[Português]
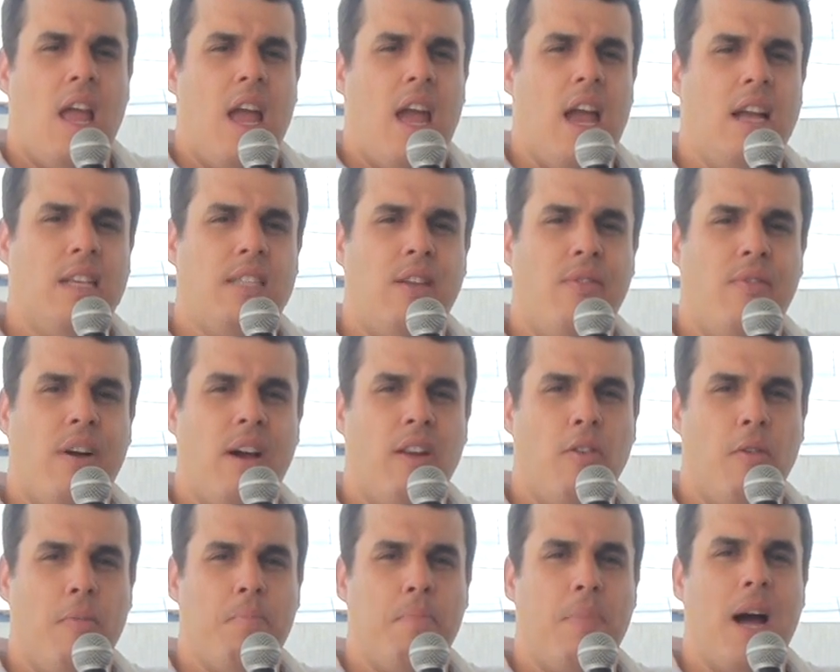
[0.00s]
esse
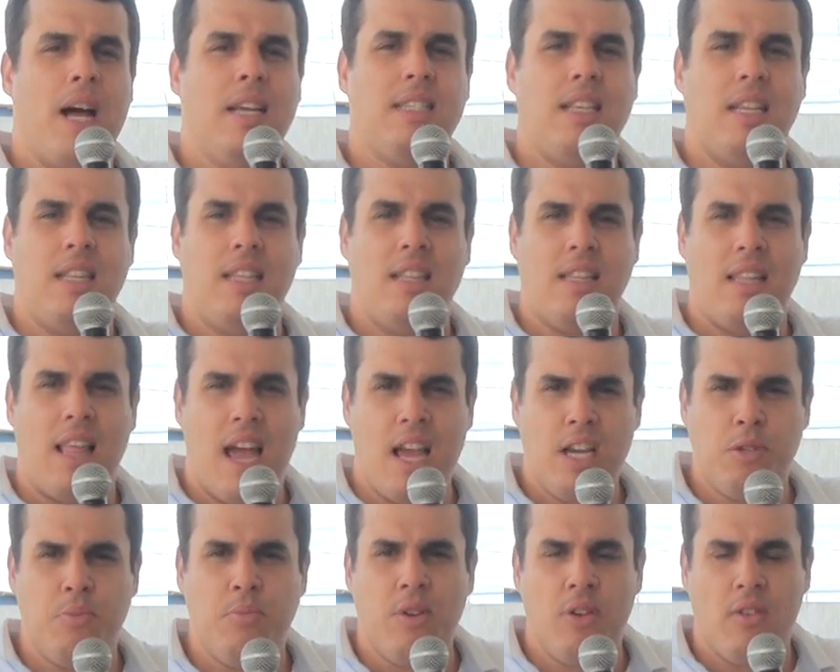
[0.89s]
valor passa de
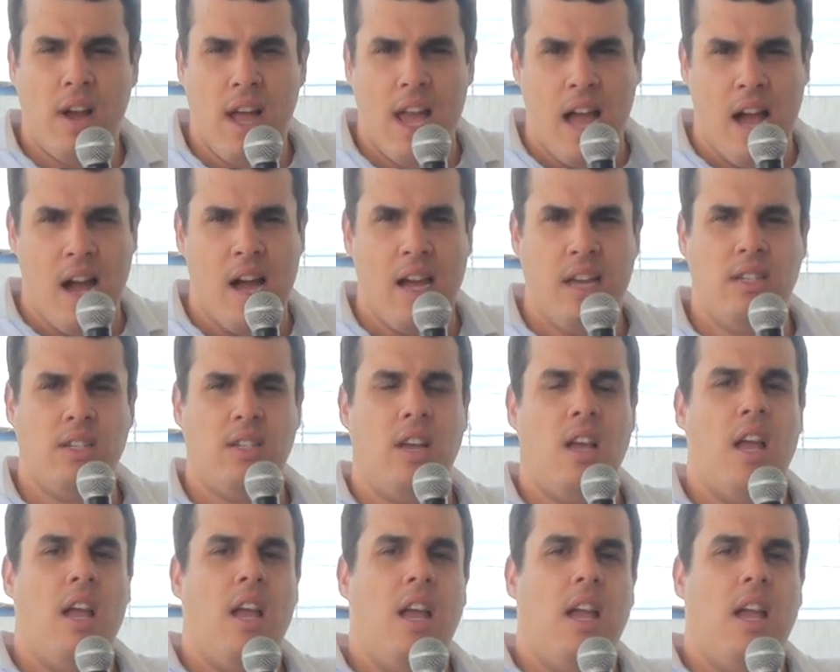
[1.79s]
10 mil reais.